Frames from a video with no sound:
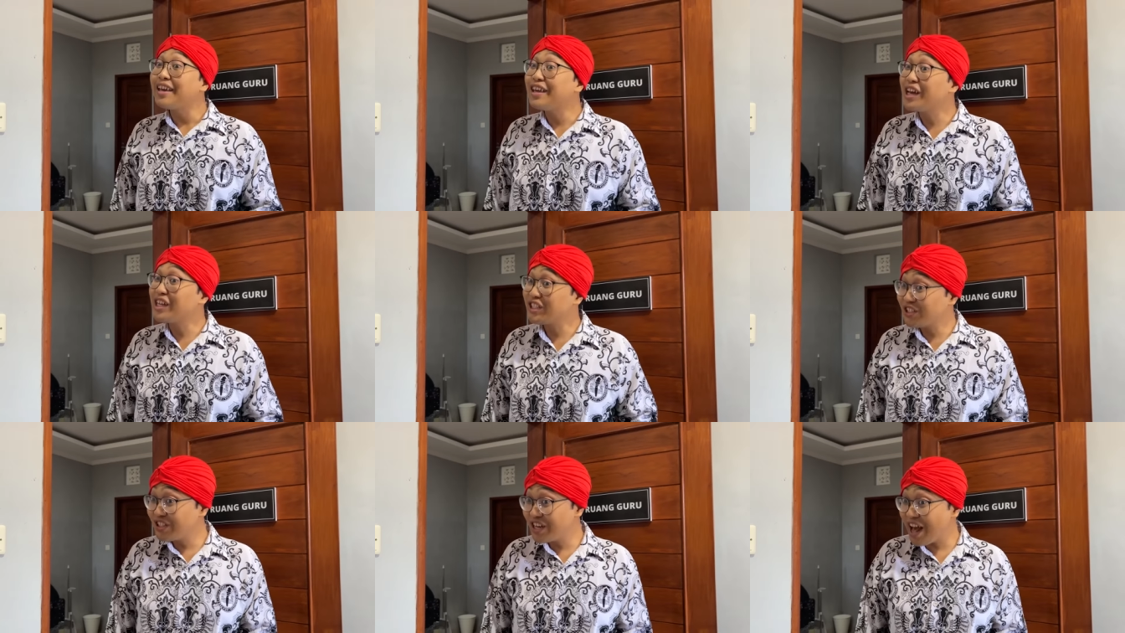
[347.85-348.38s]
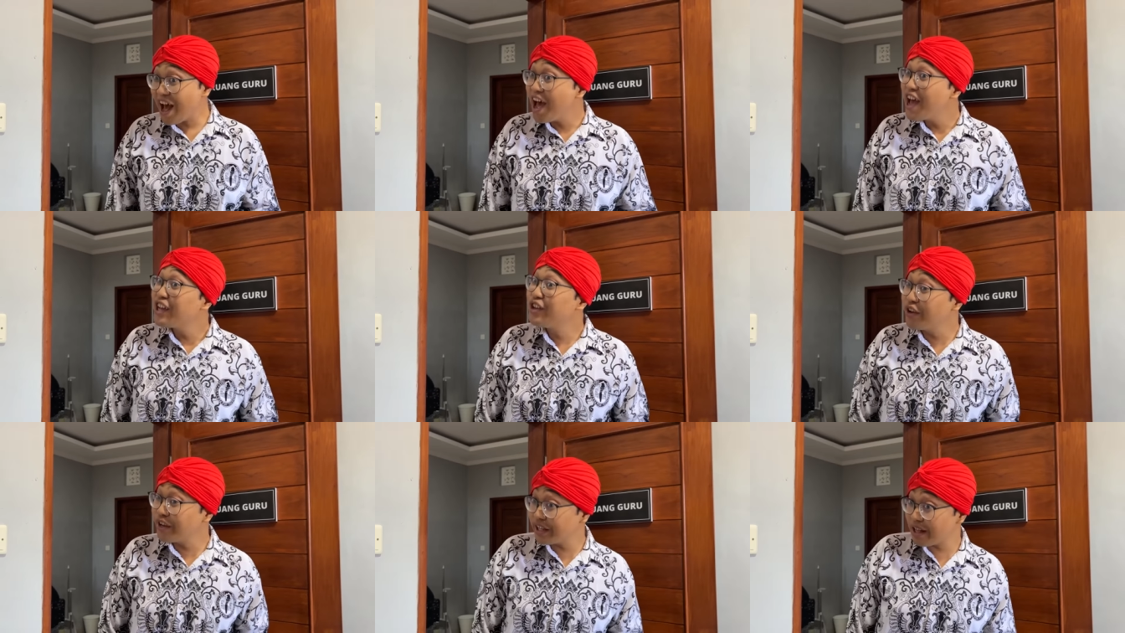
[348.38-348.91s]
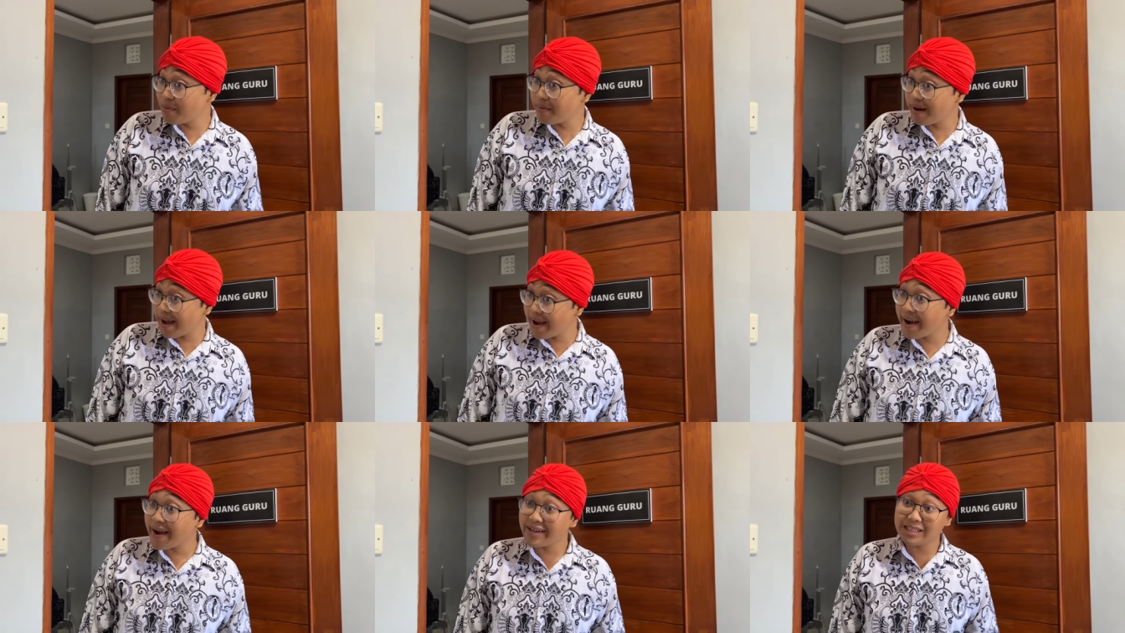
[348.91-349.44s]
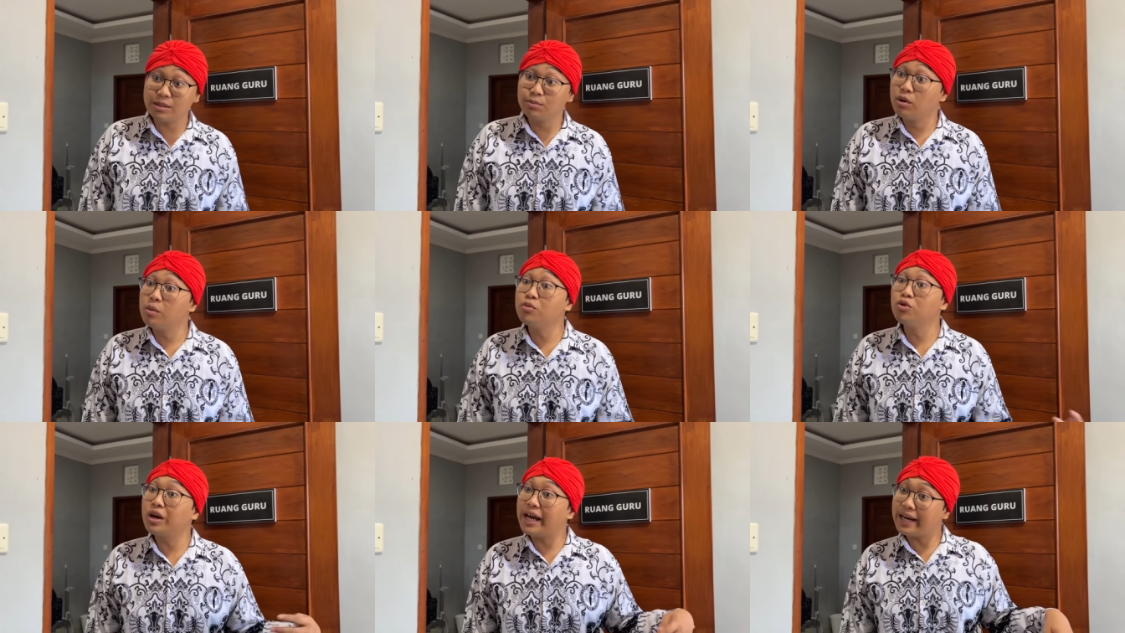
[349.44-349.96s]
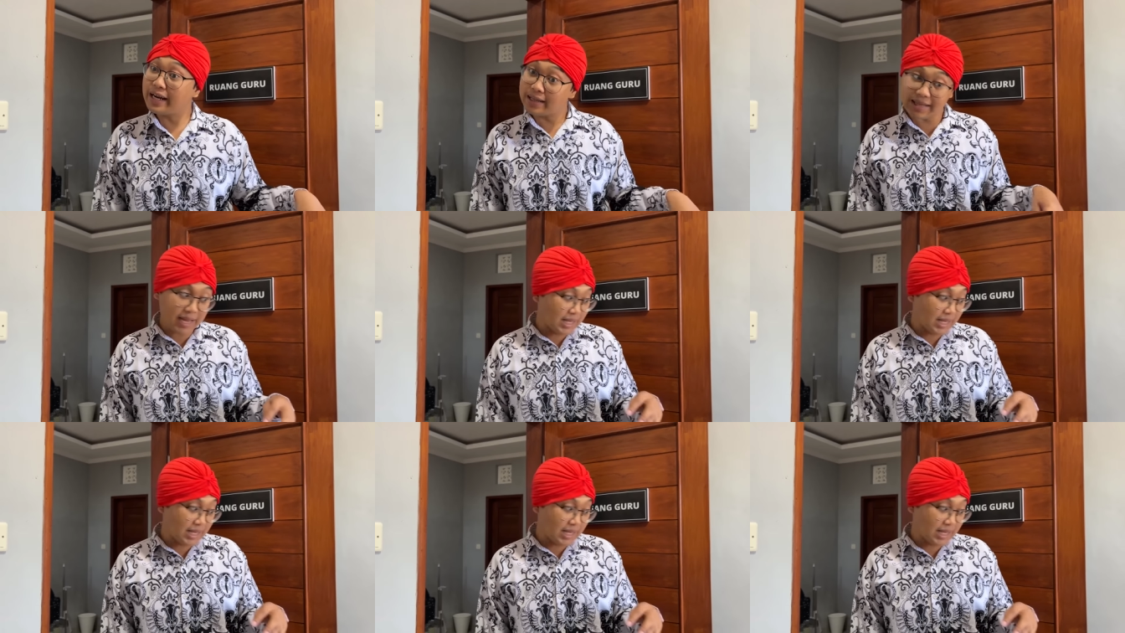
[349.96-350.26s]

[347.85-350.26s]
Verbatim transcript: Ya sudah, yuk kita berangkat sebelum mulai nanti